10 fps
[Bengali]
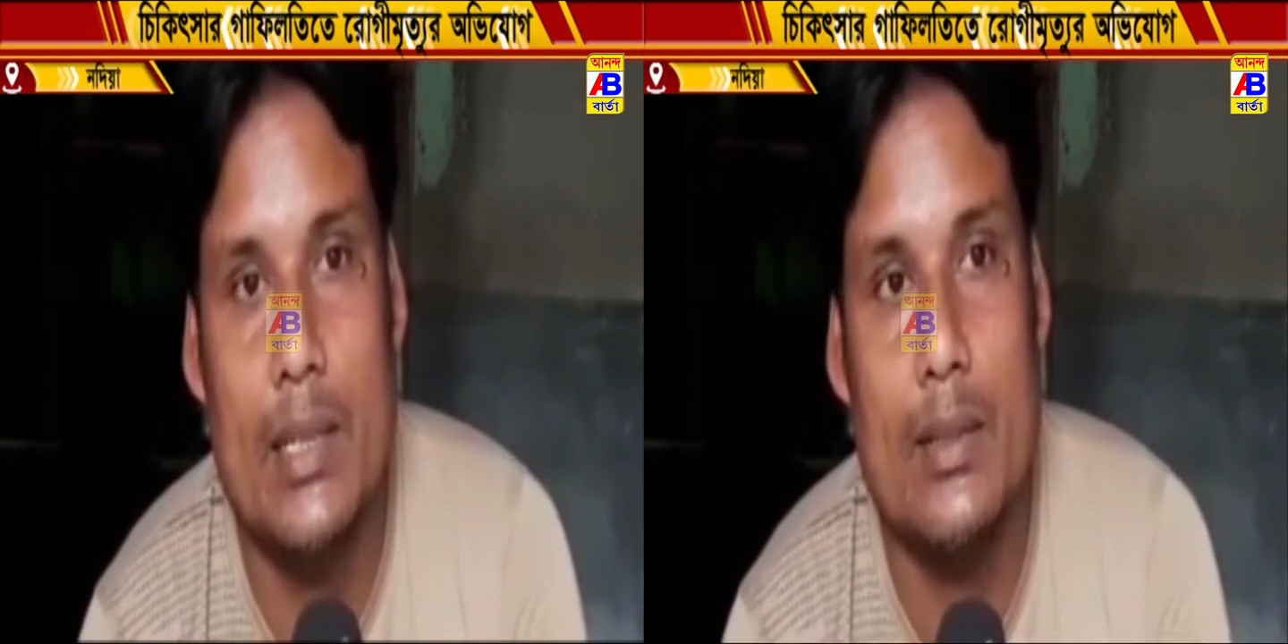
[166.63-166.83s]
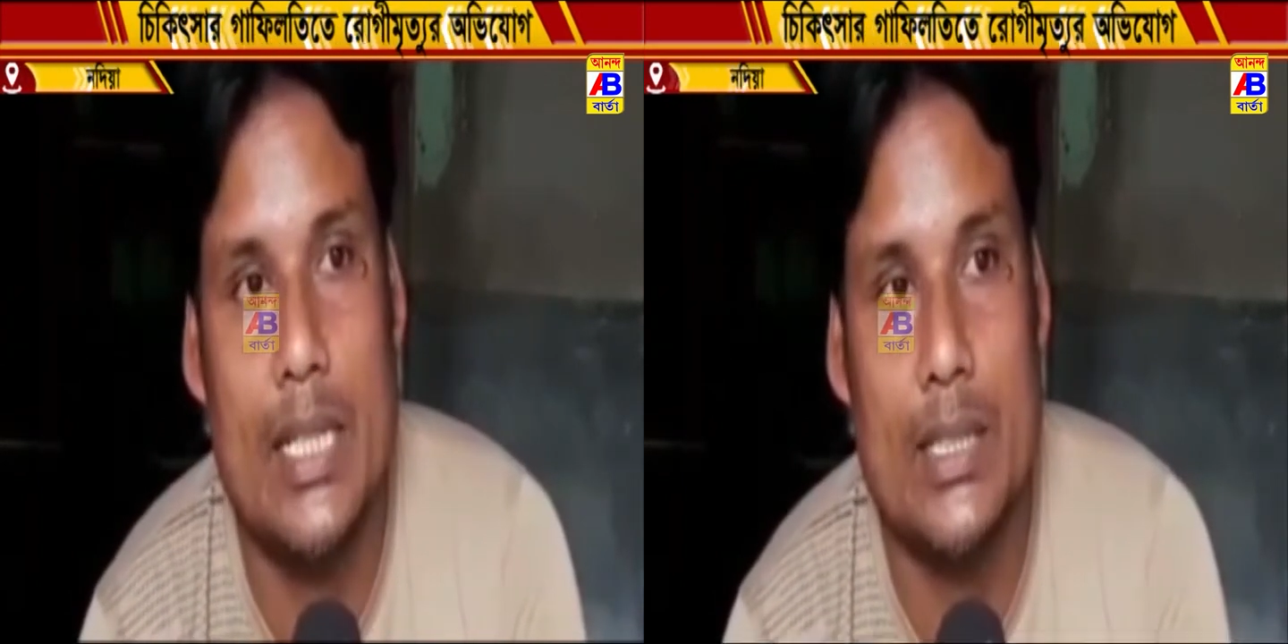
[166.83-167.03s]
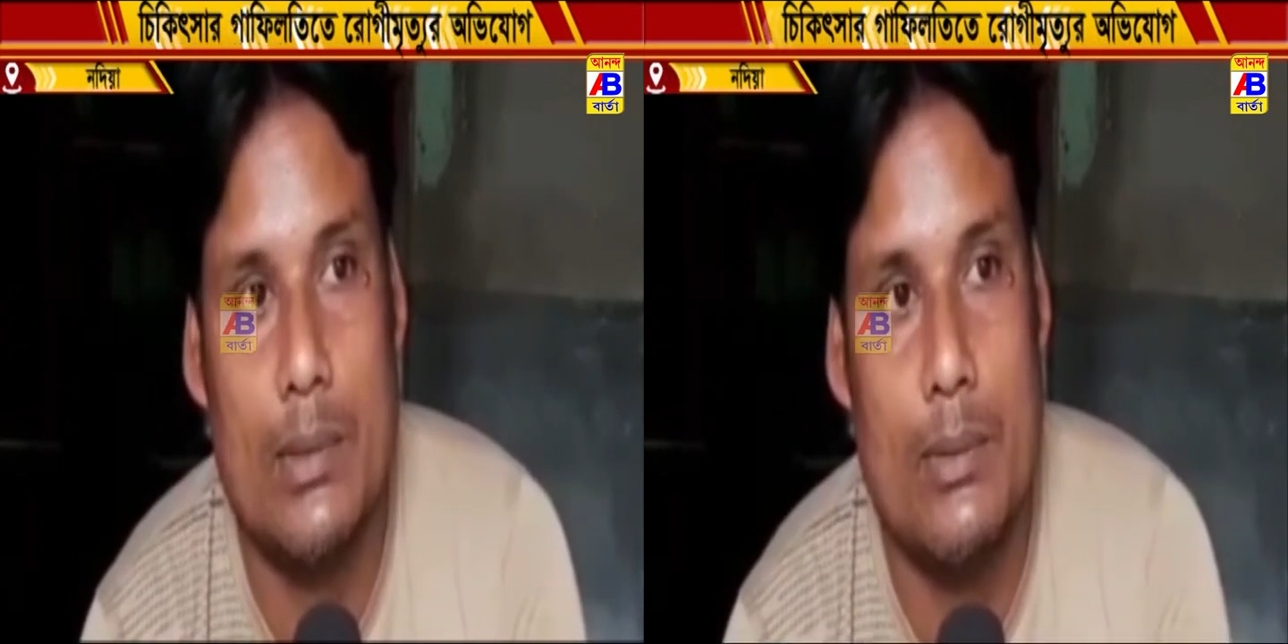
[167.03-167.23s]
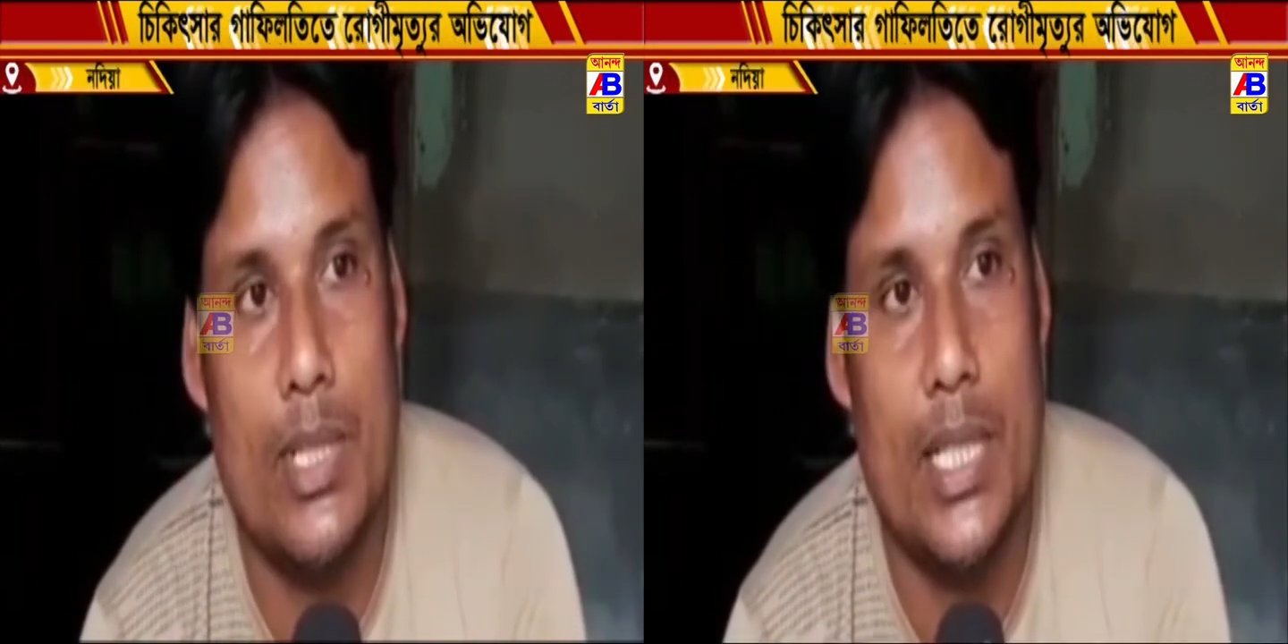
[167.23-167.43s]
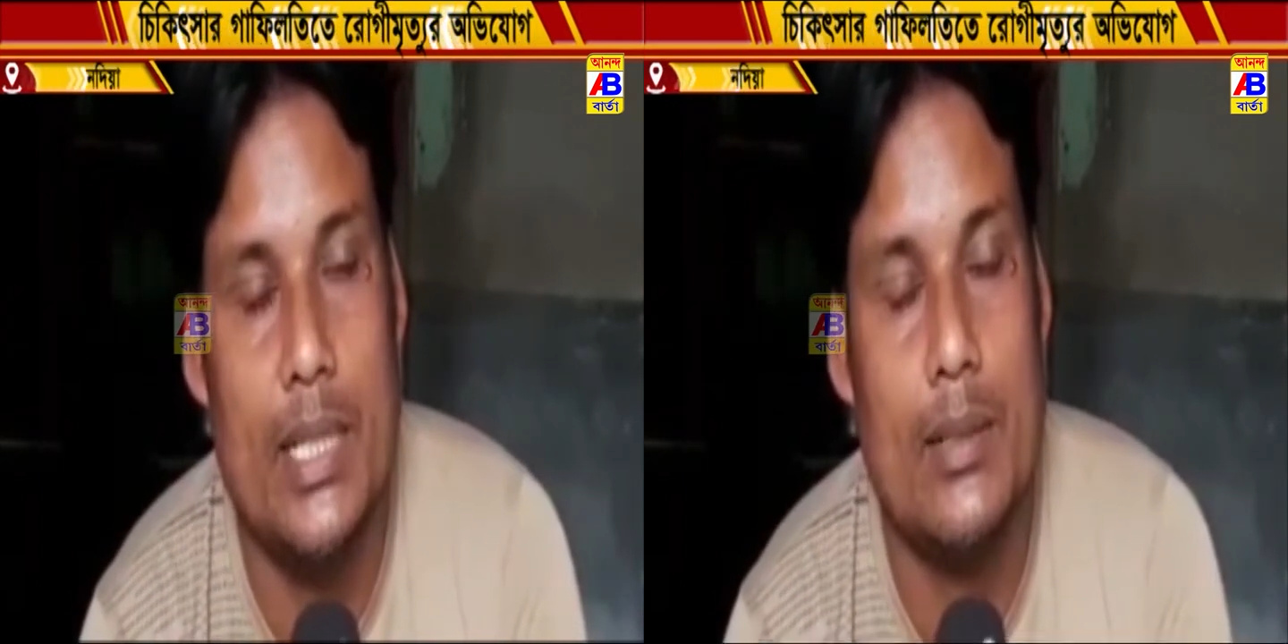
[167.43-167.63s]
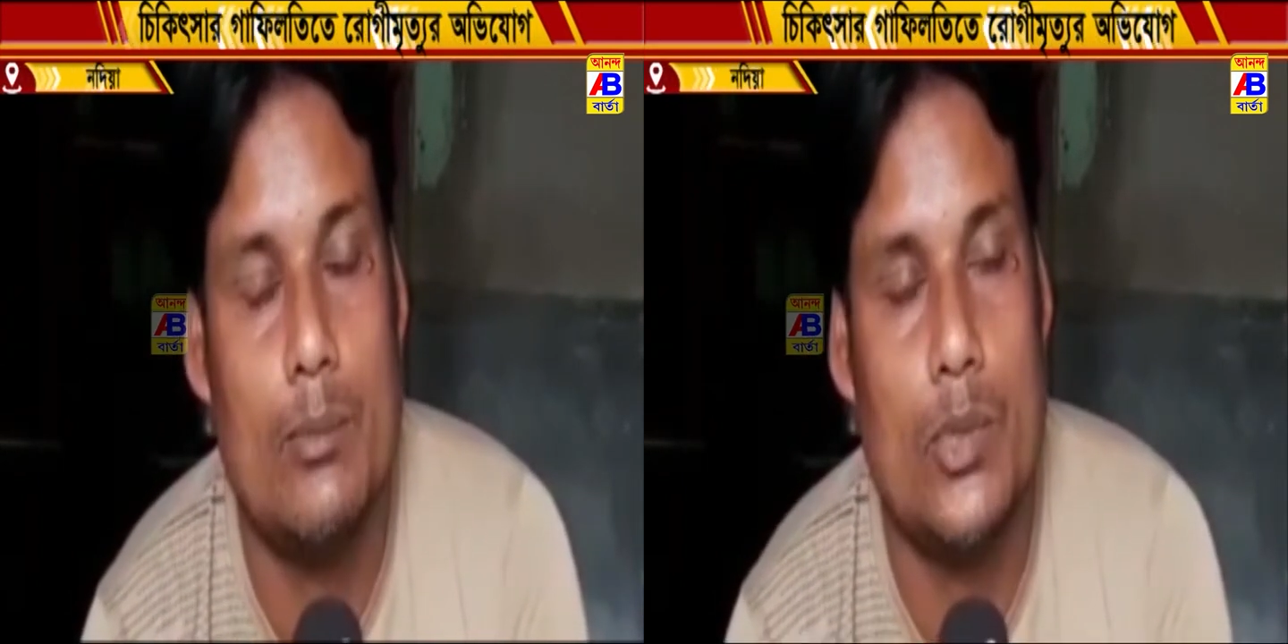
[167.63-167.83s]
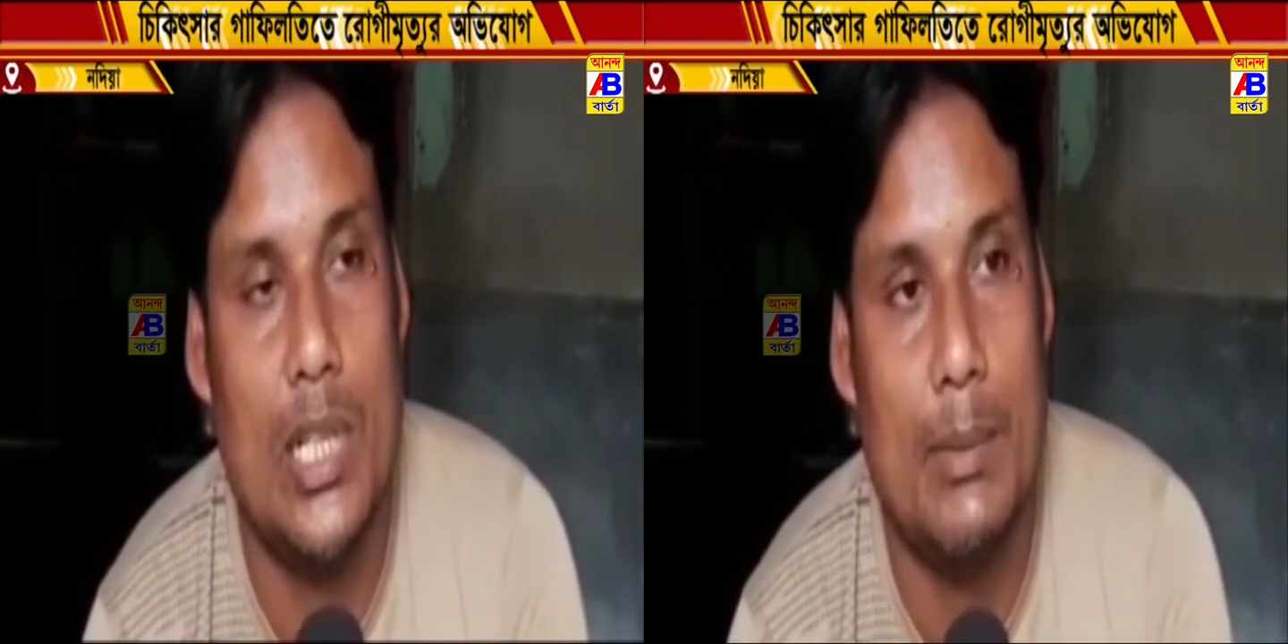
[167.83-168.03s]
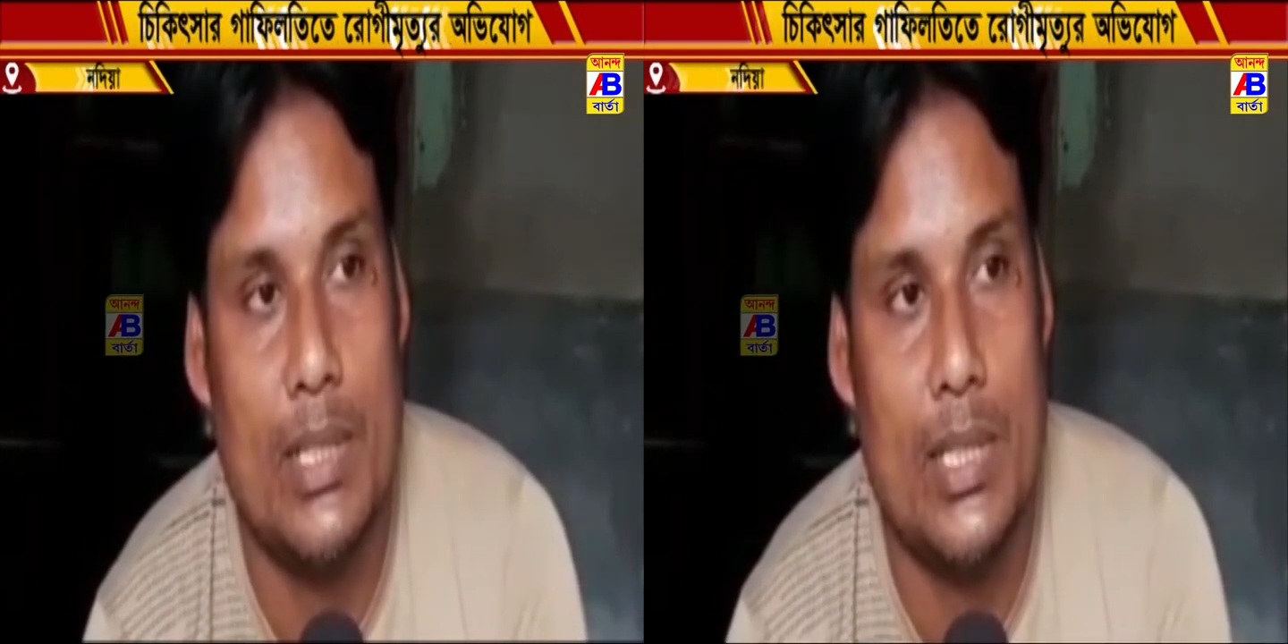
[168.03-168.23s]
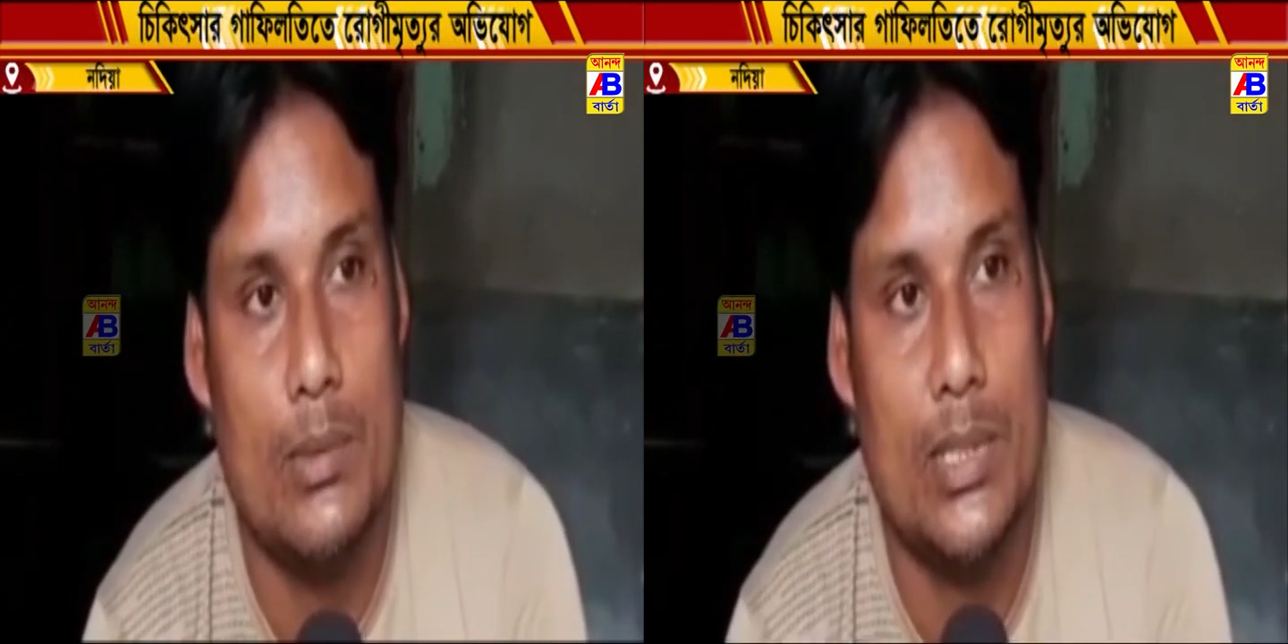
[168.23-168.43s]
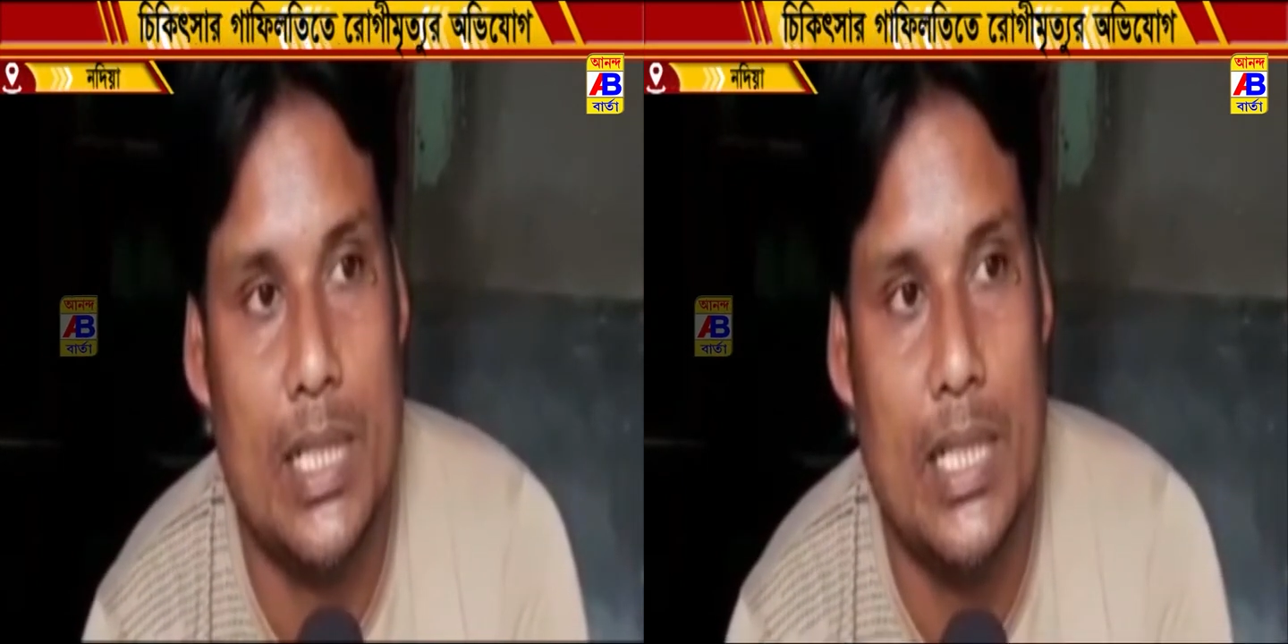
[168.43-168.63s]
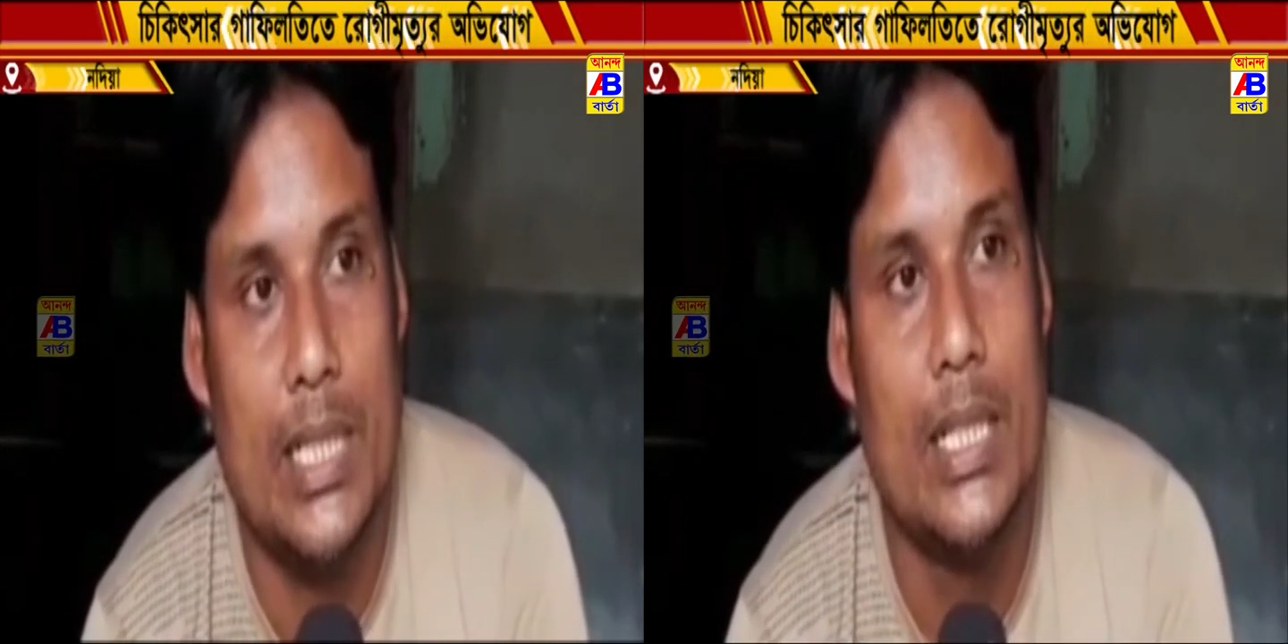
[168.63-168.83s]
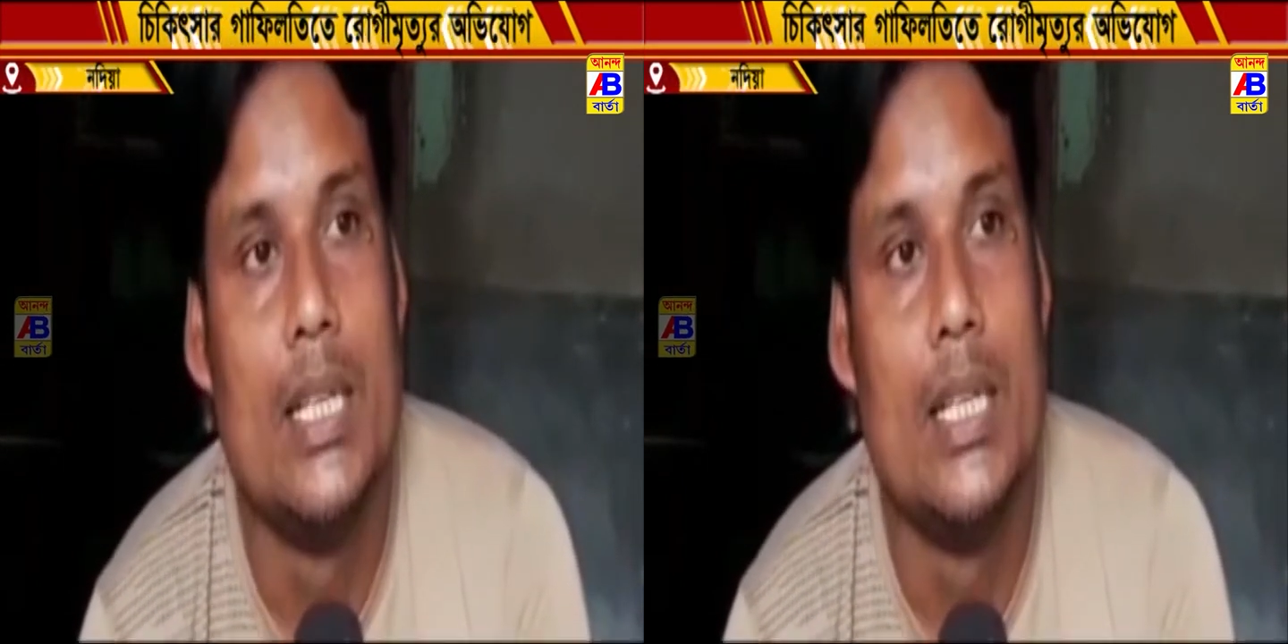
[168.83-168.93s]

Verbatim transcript: ডাক্তারবাবুকে বললাম ডাক্তারবাবু তাহলে